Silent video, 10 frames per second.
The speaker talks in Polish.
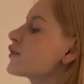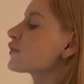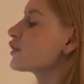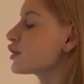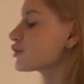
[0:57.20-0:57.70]

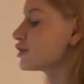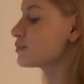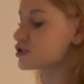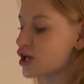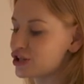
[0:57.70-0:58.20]

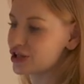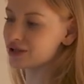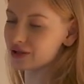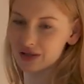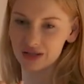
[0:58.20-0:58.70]
Nigdy,
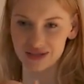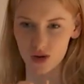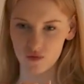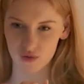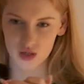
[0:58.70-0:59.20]
przenigdy nie
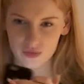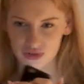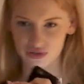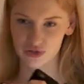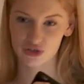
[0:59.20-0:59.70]
całowałem się z